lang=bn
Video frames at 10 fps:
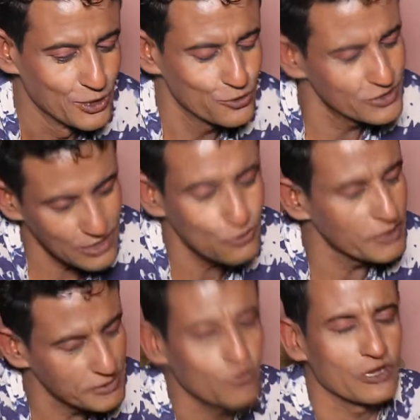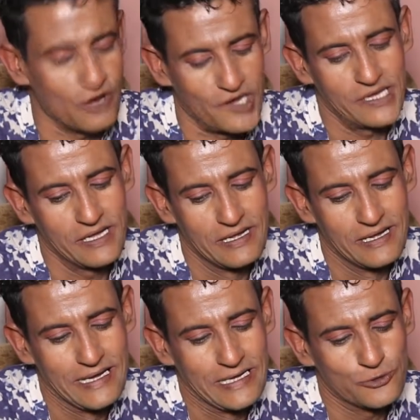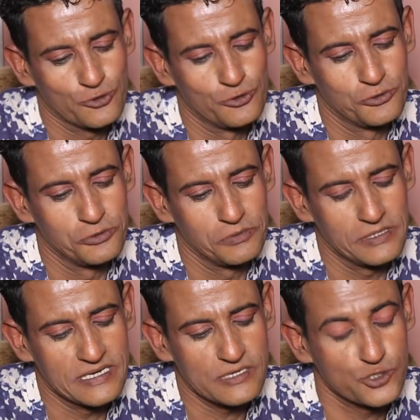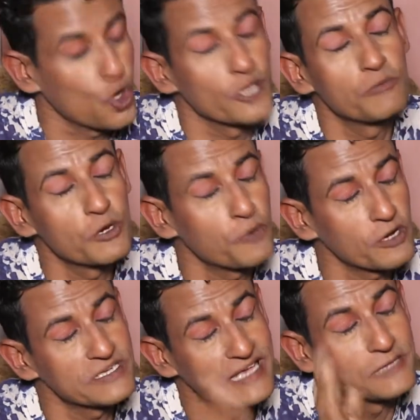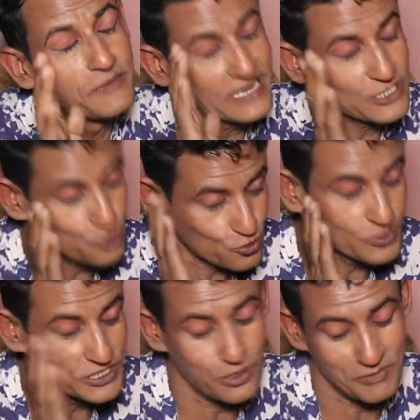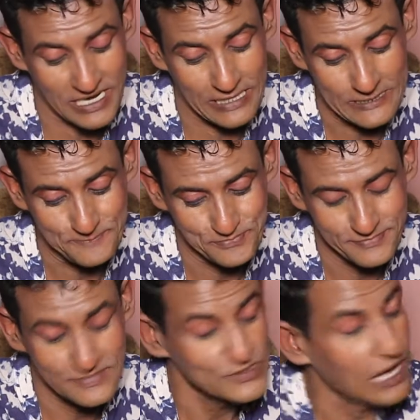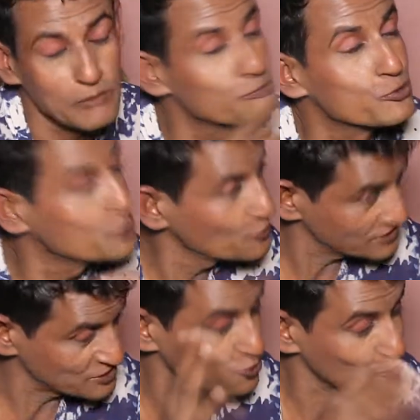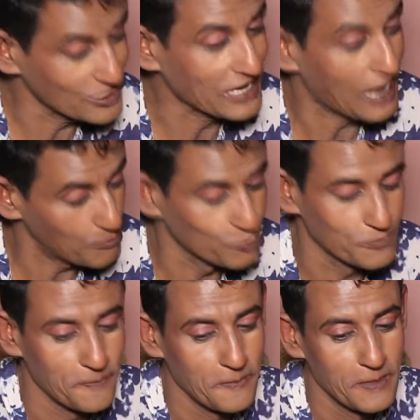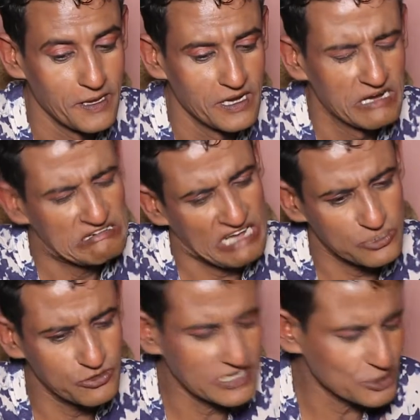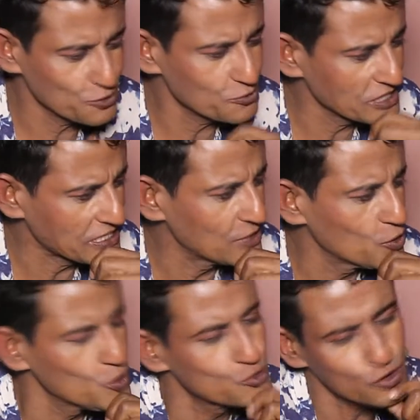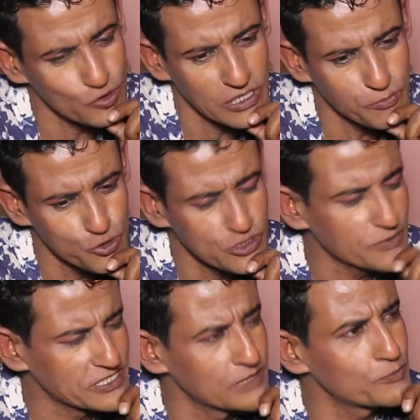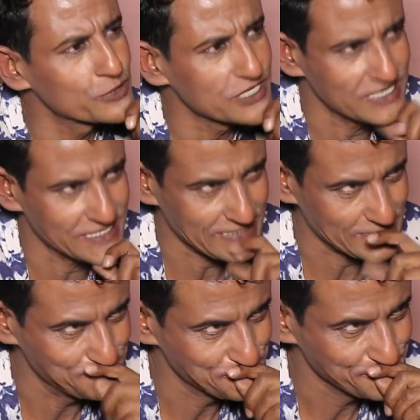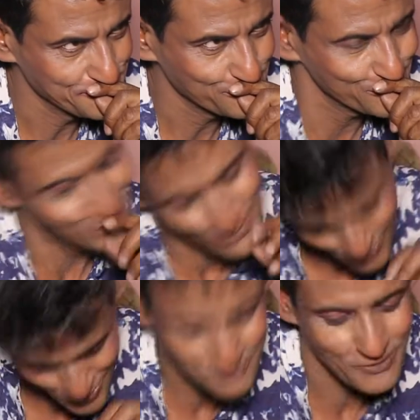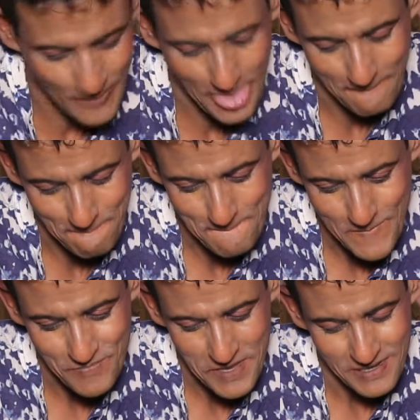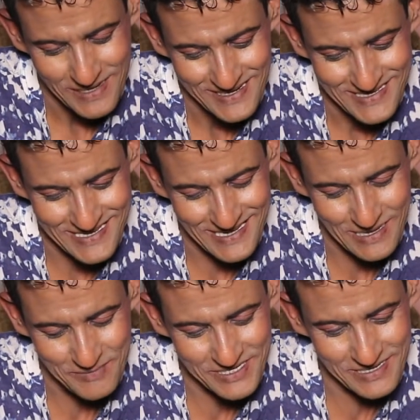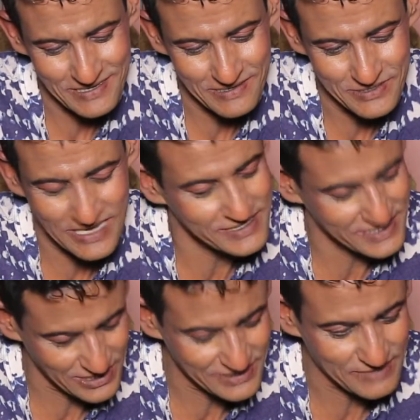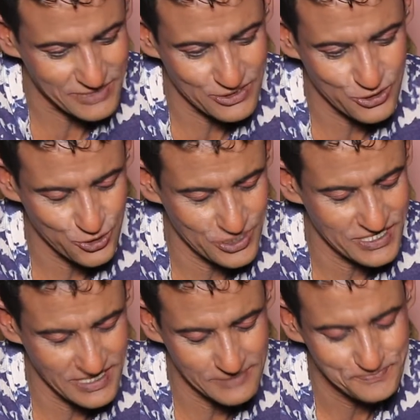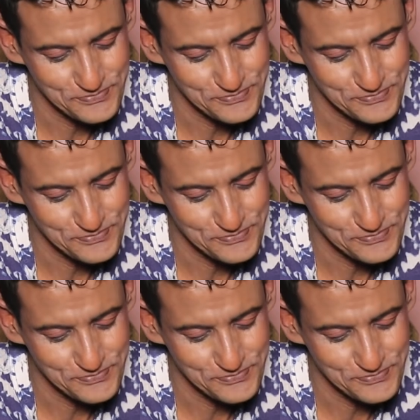তো যাই হোক ওইভাবে করা হয় তো ছয় নম্বর পর্বে জাহিদ ভাইয়ের একটা চটকনা ছিল আমার গালে আমি বুঝিও না যে চটকনা খামো ঠাস করে একটা চটকনা দেয় ওই চটকনার পুরস্কার পেয়েছিলাম পঞ্চাশ হাজার টাকা ওই প্রথম পাওয়া সেটা আমাদের স্যার দিয়েছিলেন স্যামসাং দিয়ে স্যার